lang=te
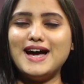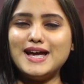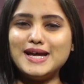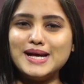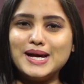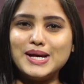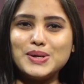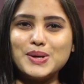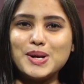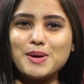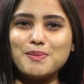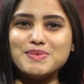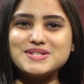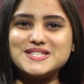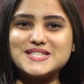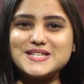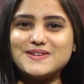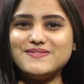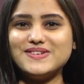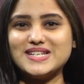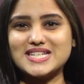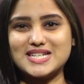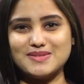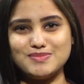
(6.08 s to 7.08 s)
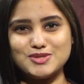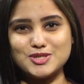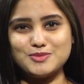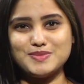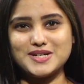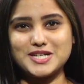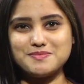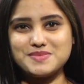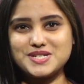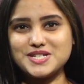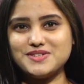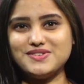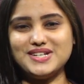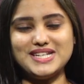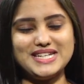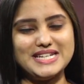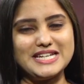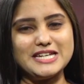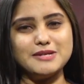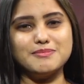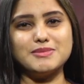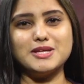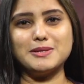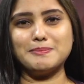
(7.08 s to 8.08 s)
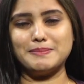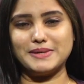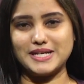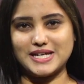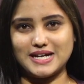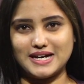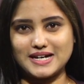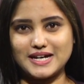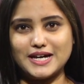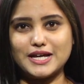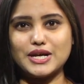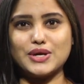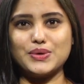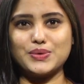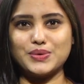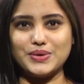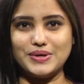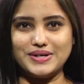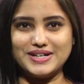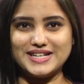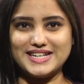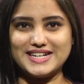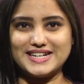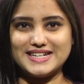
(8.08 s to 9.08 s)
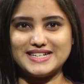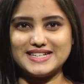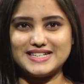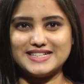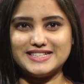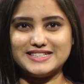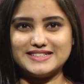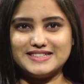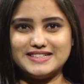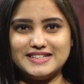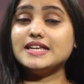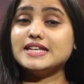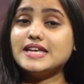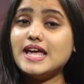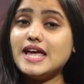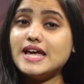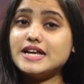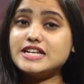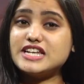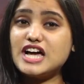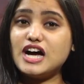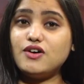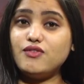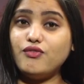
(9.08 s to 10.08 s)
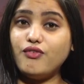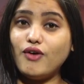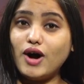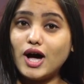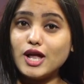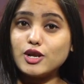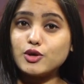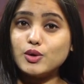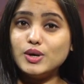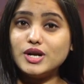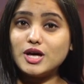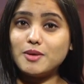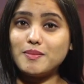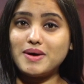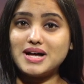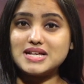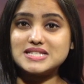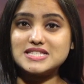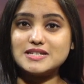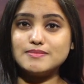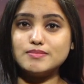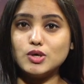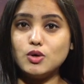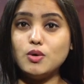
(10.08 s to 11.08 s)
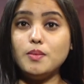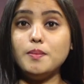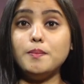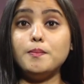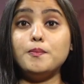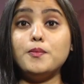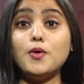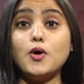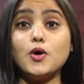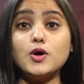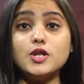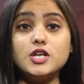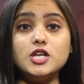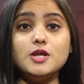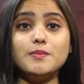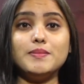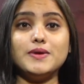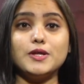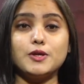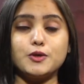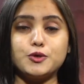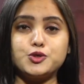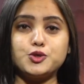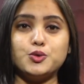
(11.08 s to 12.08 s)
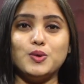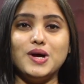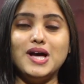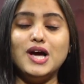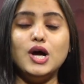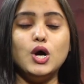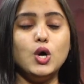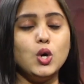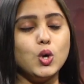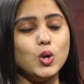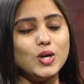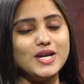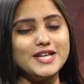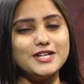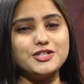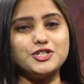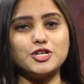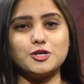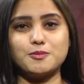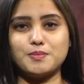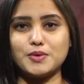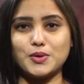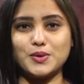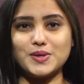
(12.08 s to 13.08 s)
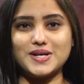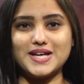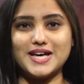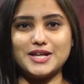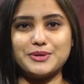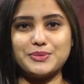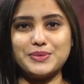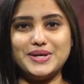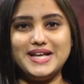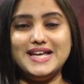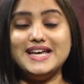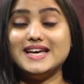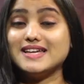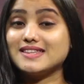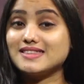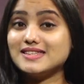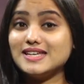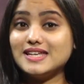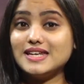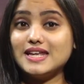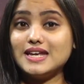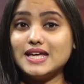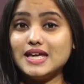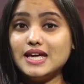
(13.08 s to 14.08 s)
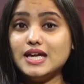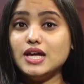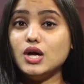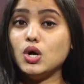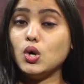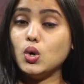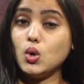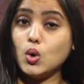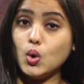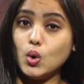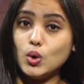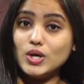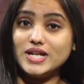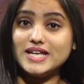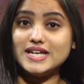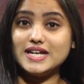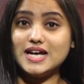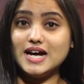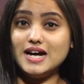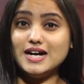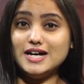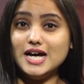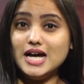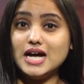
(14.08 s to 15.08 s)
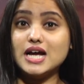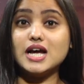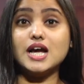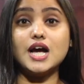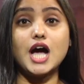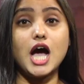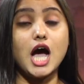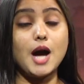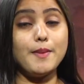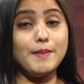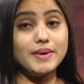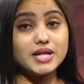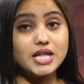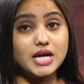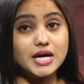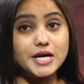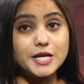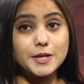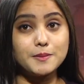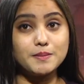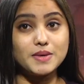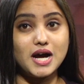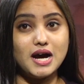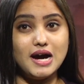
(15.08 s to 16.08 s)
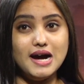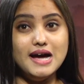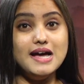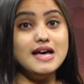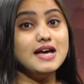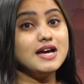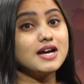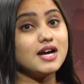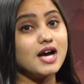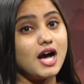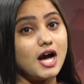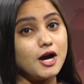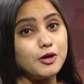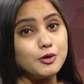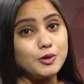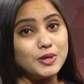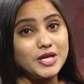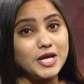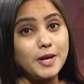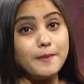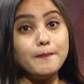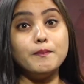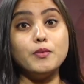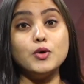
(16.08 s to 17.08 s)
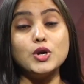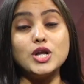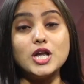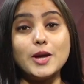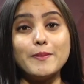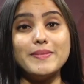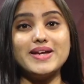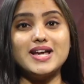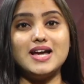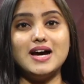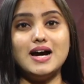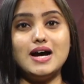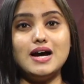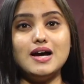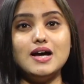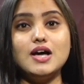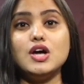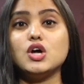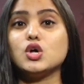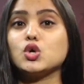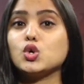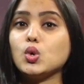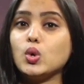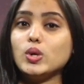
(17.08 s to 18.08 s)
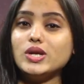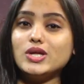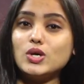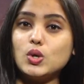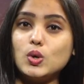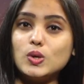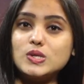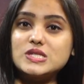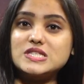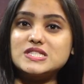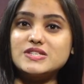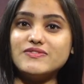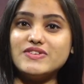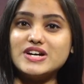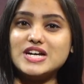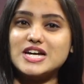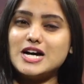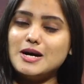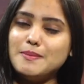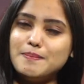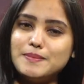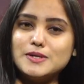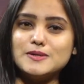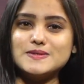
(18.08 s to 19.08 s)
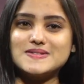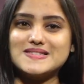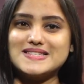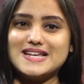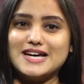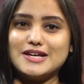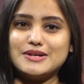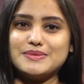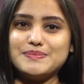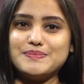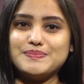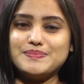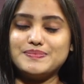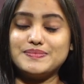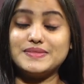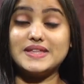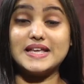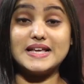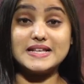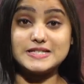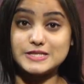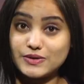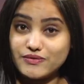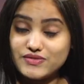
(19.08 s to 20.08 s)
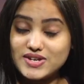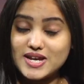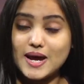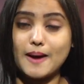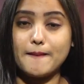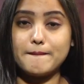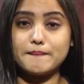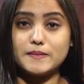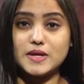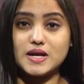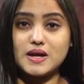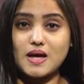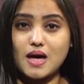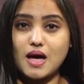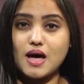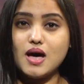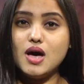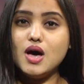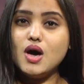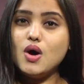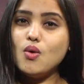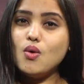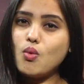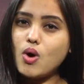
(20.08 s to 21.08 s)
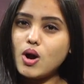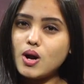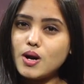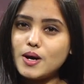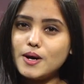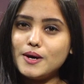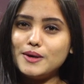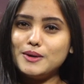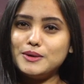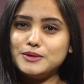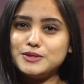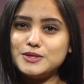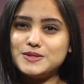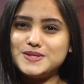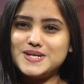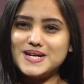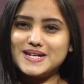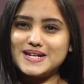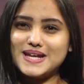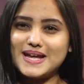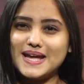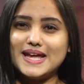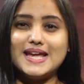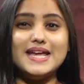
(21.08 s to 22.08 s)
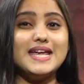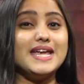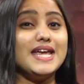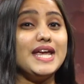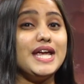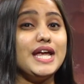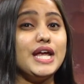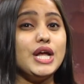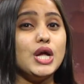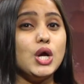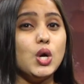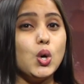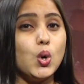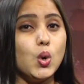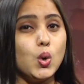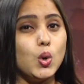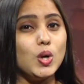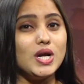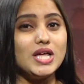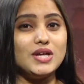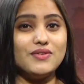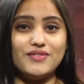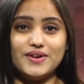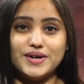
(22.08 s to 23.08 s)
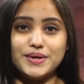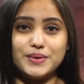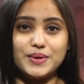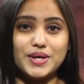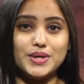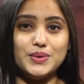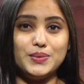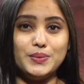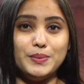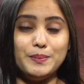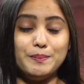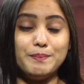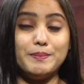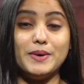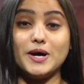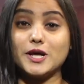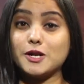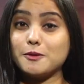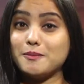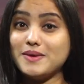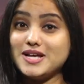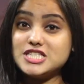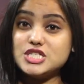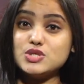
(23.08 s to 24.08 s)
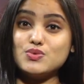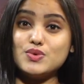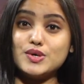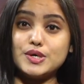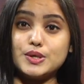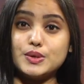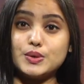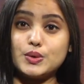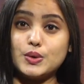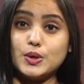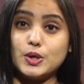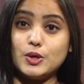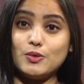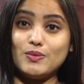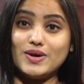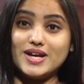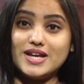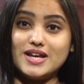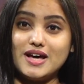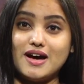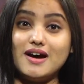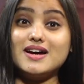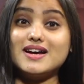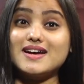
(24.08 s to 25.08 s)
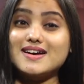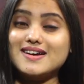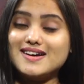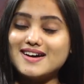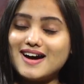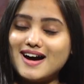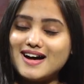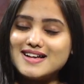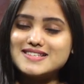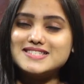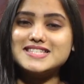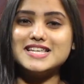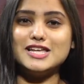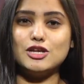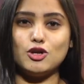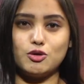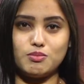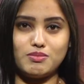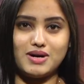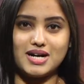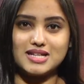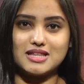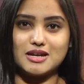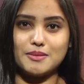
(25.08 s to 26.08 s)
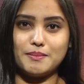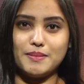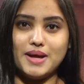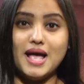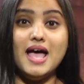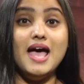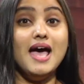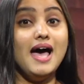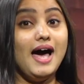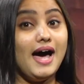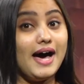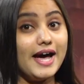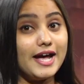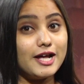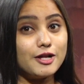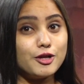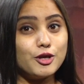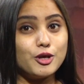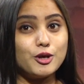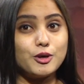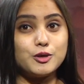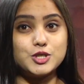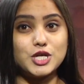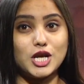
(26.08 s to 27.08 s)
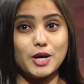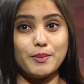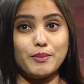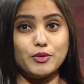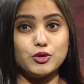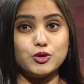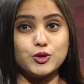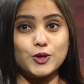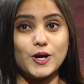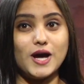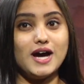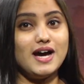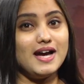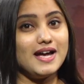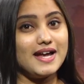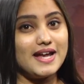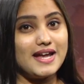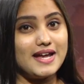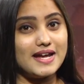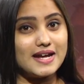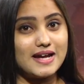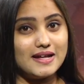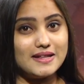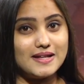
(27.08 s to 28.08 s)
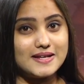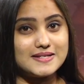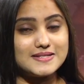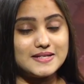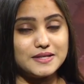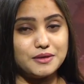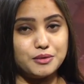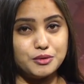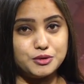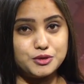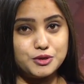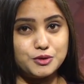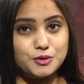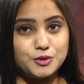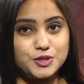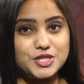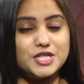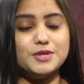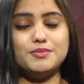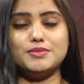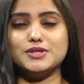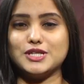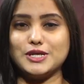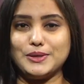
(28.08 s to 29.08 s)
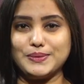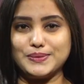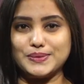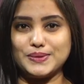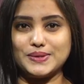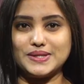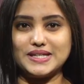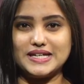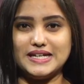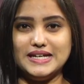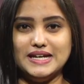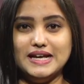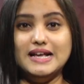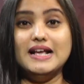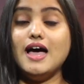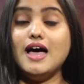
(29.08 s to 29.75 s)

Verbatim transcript: హాయ్ హలో నమస్తే వెల్కమ్ టు మనం టీవీ నేను మీ ప్రియాంకారావు కోనిరెడ్డి ఏటా ఫాల్గుణ మాసంలో పౌర్ణమి రోజు హోళీ జరుపుకుంటారు దీనినే హోళీగా కామదహనంగా కానుని పున్నమిగా డోలికోత్సవంగా పిలుస్తారు దేశవ్యాప్తంగా ఒక్కరోజు జరిగే ఈ హోళీ వేడుకను పరమేశ్వరుడు కొలువైన కాశీలో మాత్రం ఐదు రోజుల ముందుగా ఏకాదశి రోజు నుంచే మొదలవుతుంది